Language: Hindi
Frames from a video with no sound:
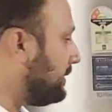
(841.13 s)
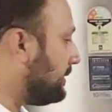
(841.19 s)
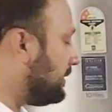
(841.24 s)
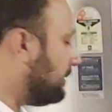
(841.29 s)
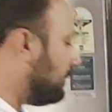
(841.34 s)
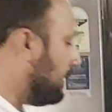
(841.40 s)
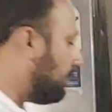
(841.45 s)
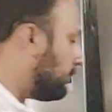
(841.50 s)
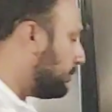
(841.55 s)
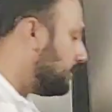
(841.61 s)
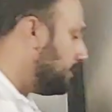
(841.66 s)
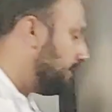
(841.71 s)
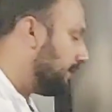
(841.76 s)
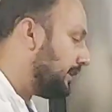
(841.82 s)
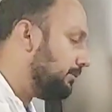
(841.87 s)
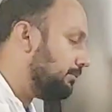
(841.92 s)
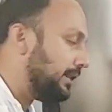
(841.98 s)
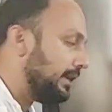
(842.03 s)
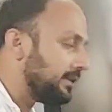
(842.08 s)
पीसेस हम आपको दे
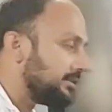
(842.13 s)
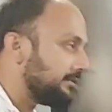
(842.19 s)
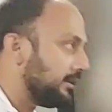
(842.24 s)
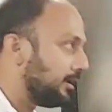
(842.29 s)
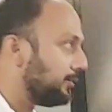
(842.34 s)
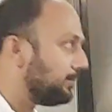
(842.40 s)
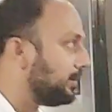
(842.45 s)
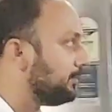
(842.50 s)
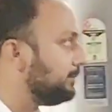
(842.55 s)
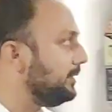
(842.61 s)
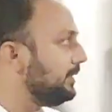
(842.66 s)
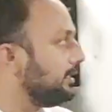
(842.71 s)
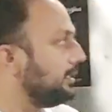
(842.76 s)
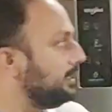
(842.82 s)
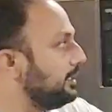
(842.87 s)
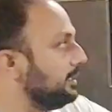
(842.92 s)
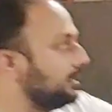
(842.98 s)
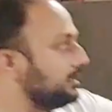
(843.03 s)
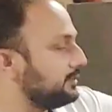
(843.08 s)
देंगे बाईस हजार रुपए में
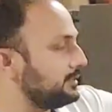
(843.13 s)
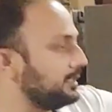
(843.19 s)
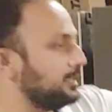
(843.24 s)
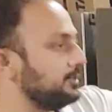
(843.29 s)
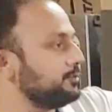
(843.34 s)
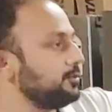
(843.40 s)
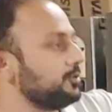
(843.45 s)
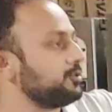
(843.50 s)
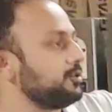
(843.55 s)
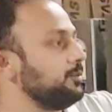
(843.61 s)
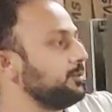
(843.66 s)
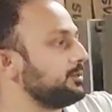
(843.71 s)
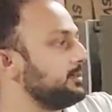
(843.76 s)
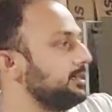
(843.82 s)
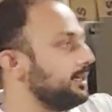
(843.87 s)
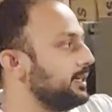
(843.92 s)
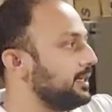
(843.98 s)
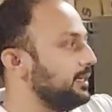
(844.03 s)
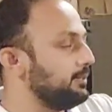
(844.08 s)
तीन सौ
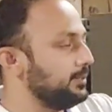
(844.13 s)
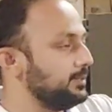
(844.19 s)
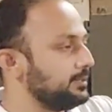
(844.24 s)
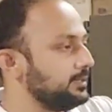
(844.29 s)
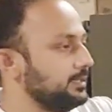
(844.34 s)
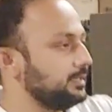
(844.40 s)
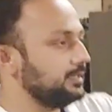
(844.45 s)
चौबीस लीटर का पीस